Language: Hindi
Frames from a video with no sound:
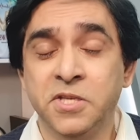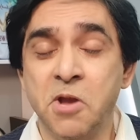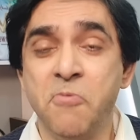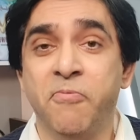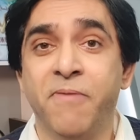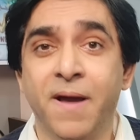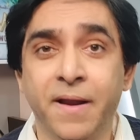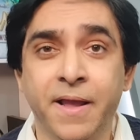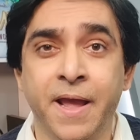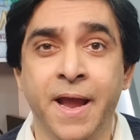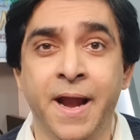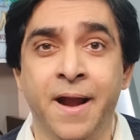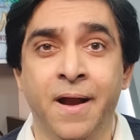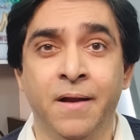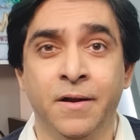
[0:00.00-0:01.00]
यह फ़र्क
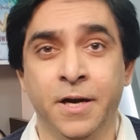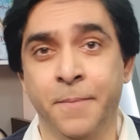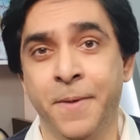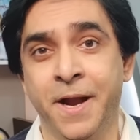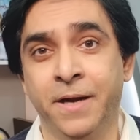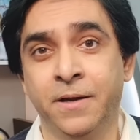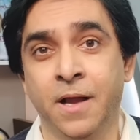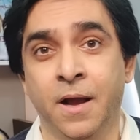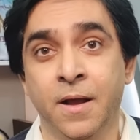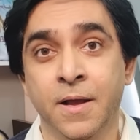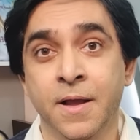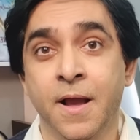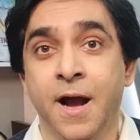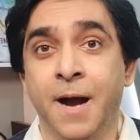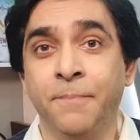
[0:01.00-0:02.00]
है डिबेट का
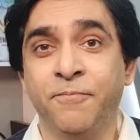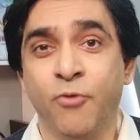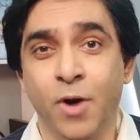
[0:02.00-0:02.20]
अब